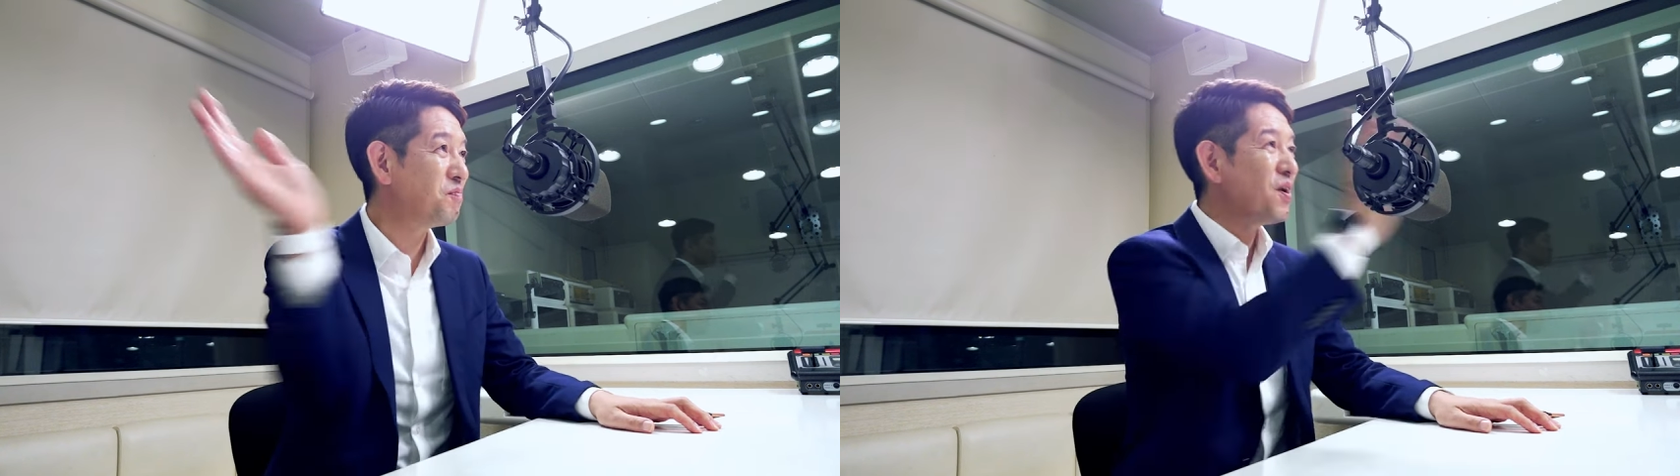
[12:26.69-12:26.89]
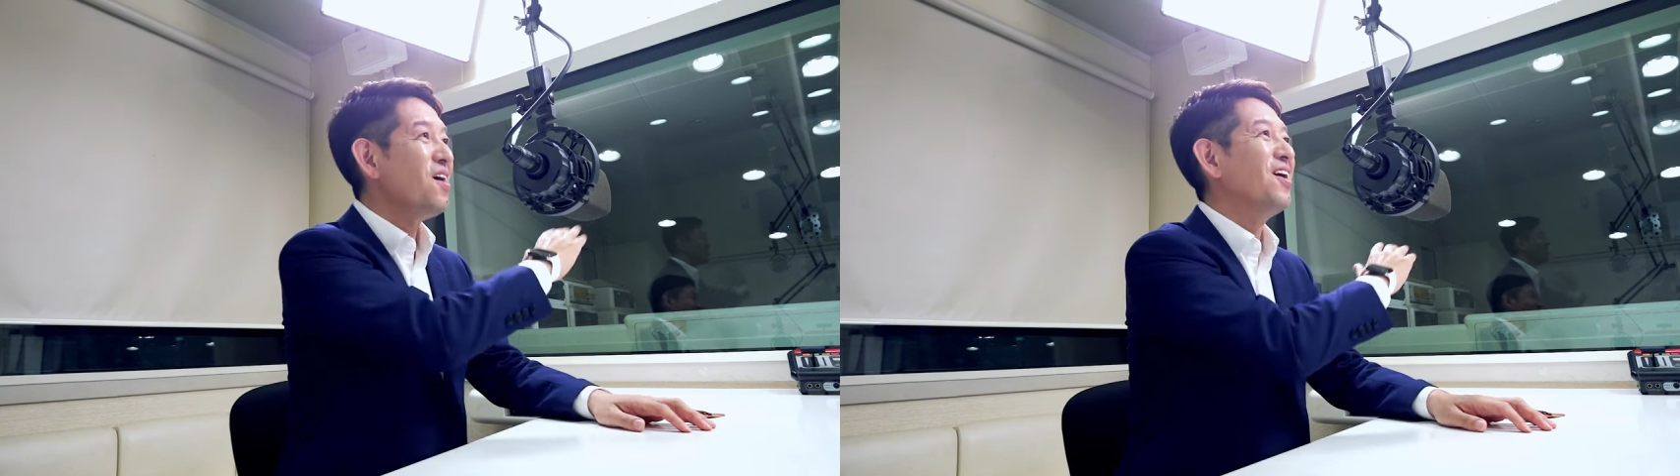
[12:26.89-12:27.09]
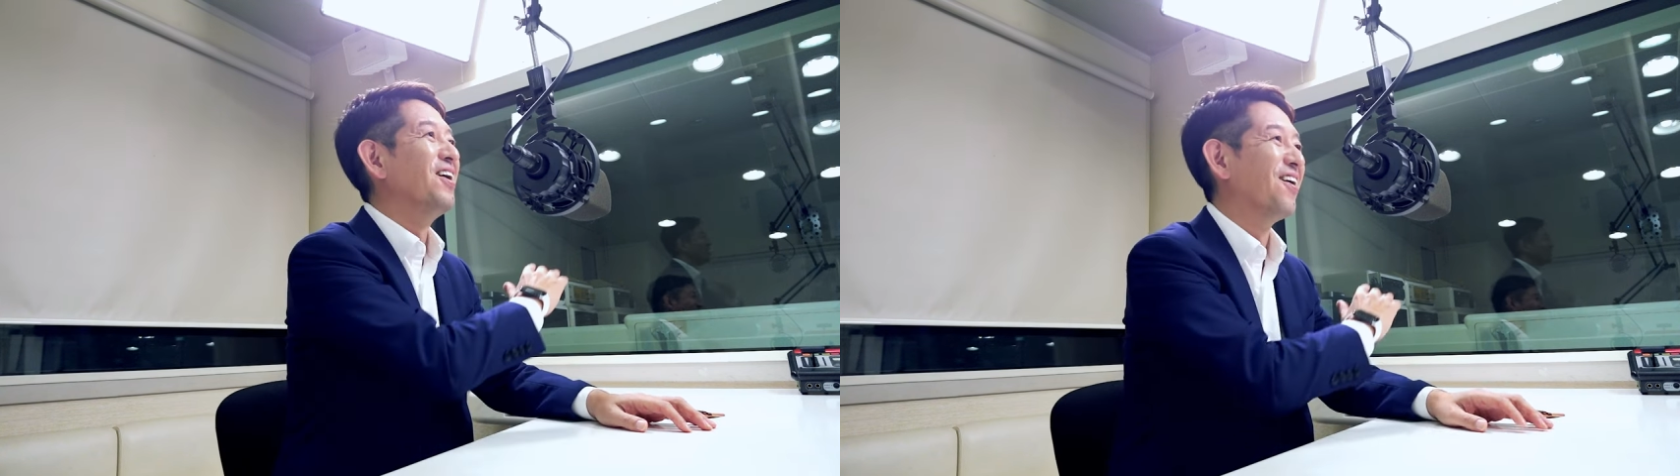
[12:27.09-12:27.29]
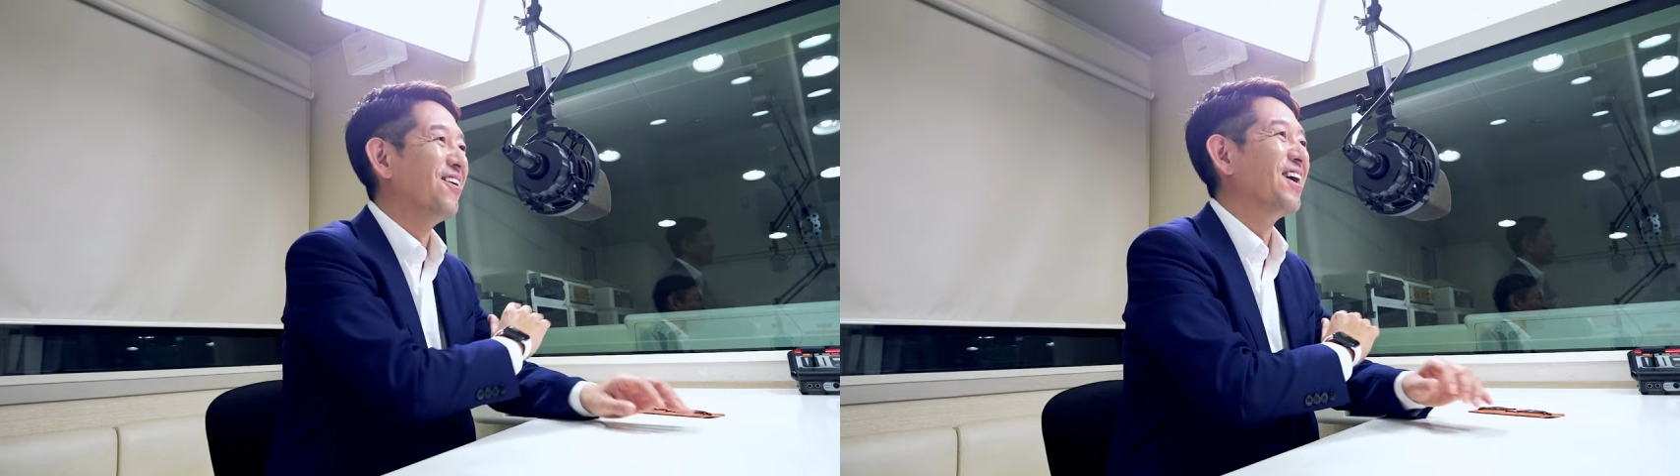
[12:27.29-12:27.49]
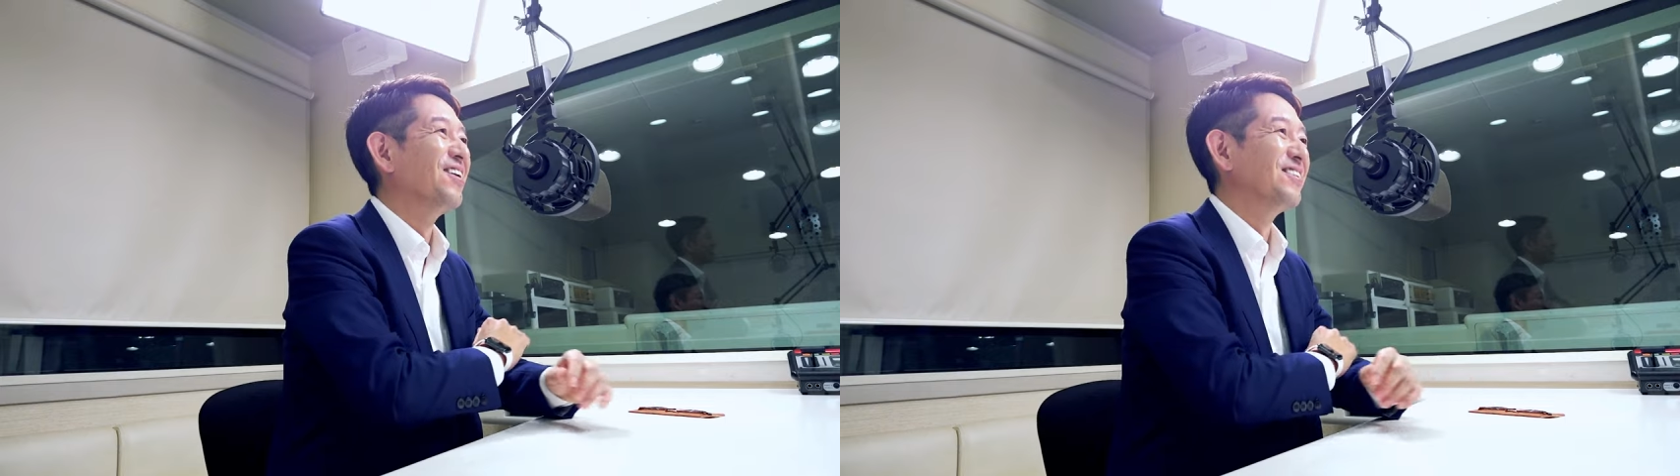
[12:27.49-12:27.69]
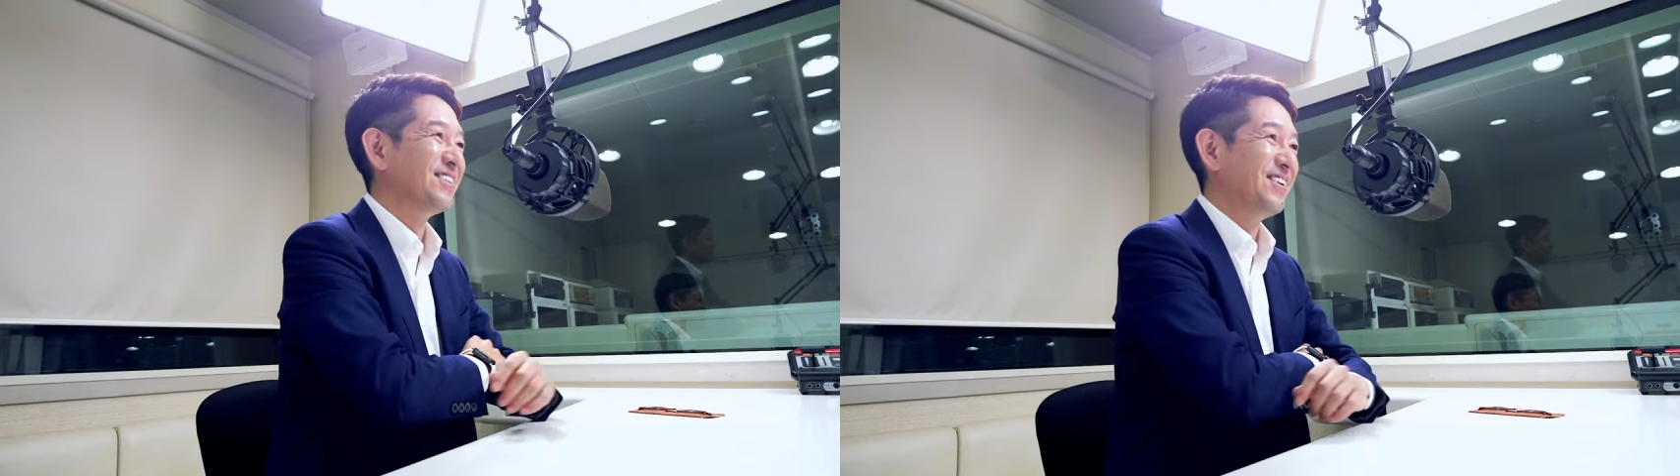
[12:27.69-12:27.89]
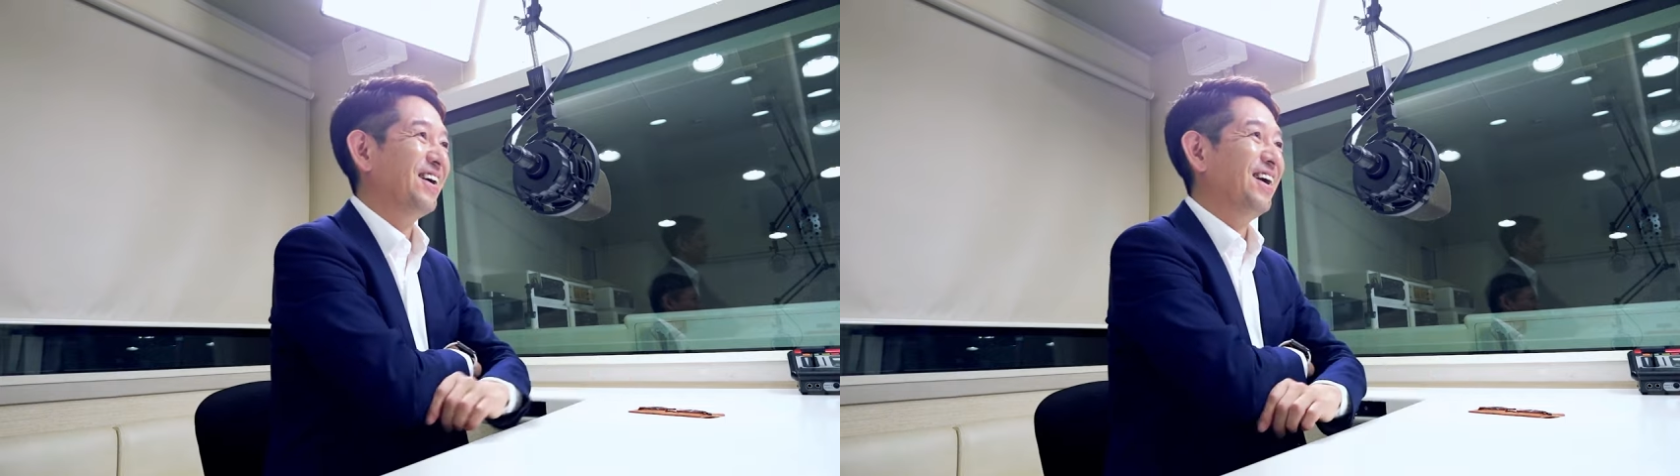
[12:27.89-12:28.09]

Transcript: バーン殴られるんですよ。